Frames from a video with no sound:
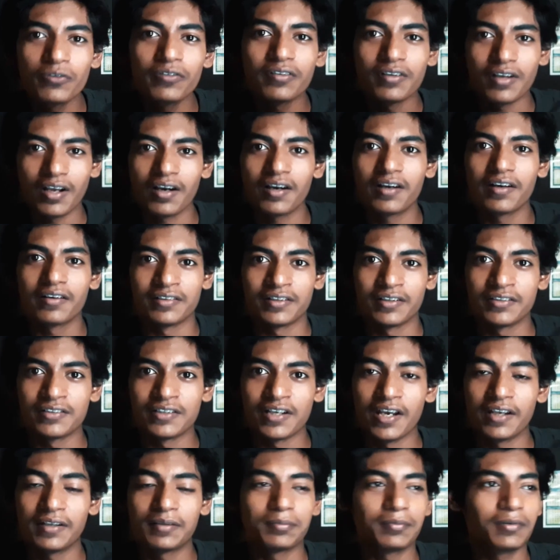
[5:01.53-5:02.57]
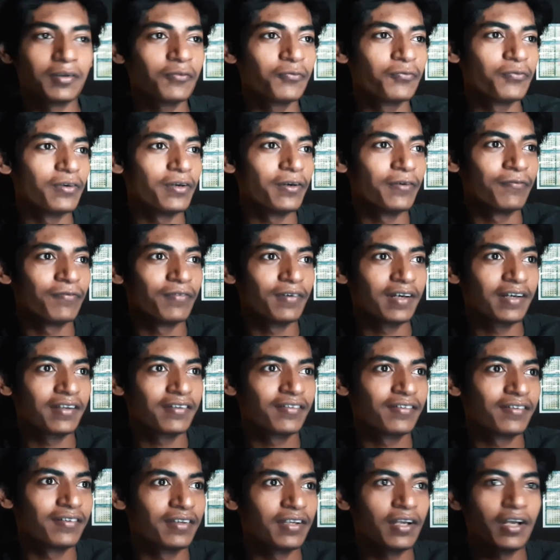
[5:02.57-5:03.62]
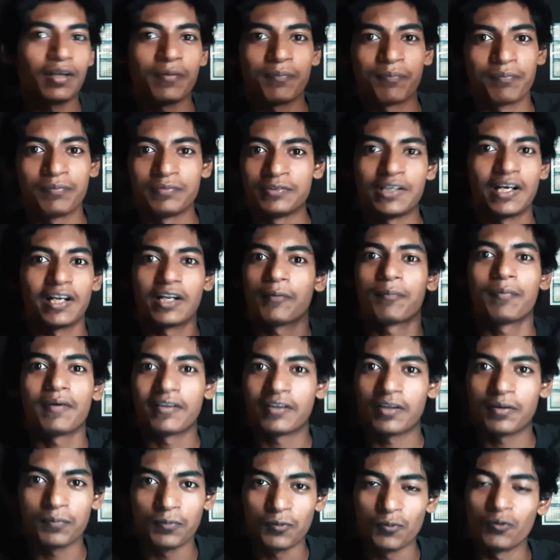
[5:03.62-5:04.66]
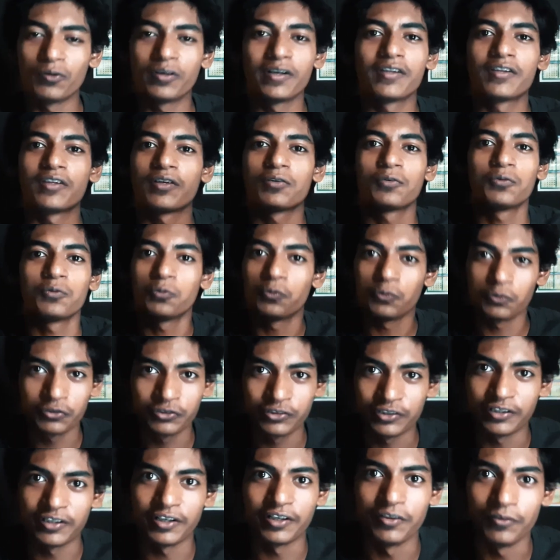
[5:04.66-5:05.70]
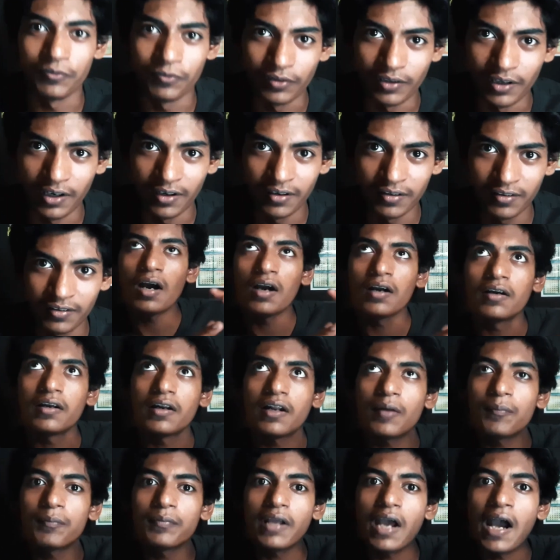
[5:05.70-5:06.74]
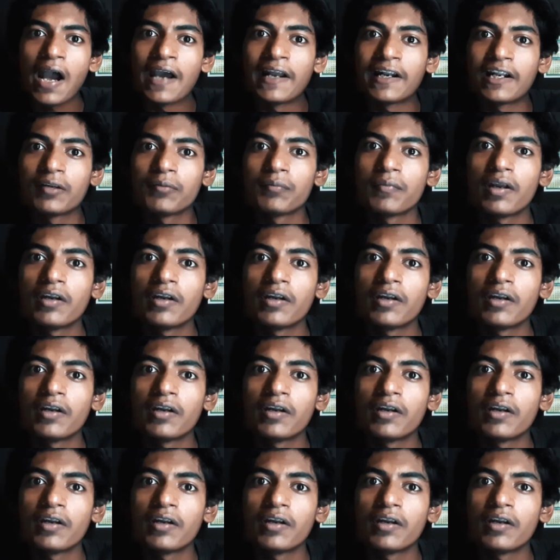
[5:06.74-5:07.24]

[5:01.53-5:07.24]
यूज़ ना कर ली जाए तब वी या ज़्यादा पैसा फूकने से कुछ नहीं होगा अगर आपने आयरन